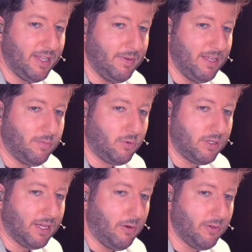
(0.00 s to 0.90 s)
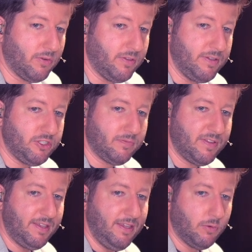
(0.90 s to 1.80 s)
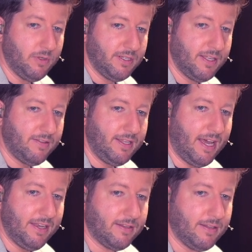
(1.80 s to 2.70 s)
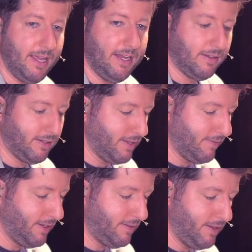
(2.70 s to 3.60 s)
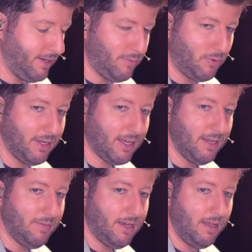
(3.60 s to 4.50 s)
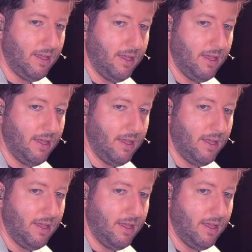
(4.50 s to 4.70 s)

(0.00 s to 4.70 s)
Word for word: dem Ellbogen raus und du siehst schon, wie sich hier unten jetzt die Hand ändert. Also wenn ich jetzt den Ellbogen hier reinmache,